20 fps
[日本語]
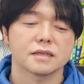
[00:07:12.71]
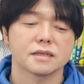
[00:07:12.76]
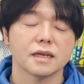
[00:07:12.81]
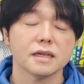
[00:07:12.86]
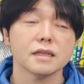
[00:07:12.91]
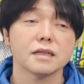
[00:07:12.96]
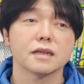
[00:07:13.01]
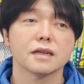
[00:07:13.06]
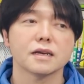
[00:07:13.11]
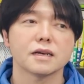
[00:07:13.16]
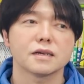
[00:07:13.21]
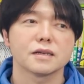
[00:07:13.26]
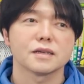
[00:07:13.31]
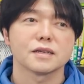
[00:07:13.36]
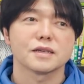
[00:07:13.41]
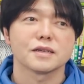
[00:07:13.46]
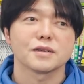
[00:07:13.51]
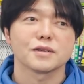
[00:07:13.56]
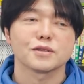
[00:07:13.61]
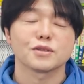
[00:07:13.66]
だったら、
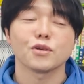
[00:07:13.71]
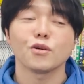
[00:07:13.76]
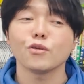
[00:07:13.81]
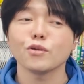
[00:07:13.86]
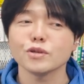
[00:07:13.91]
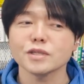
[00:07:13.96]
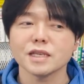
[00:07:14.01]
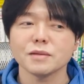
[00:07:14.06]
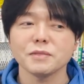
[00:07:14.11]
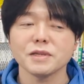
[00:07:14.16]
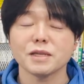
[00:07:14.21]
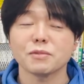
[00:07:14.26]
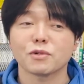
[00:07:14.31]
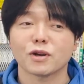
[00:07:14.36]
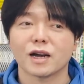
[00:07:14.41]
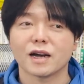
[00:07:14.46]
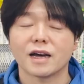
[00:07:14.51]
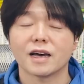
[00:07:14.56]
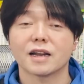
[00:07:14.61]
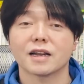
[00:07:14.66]
どうせ見て
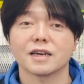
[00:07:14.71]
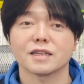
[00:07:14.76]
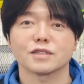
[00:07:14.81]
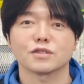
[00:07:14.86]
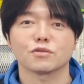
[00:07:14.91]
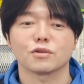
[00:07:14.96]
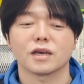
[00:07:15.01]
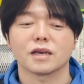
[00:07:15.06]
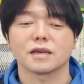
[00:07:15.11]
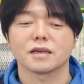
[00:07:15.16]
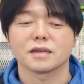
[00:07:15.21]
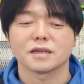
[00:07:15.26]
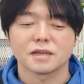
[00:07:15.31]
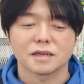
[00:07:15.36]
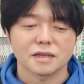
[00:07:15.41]
も変わらないですよね。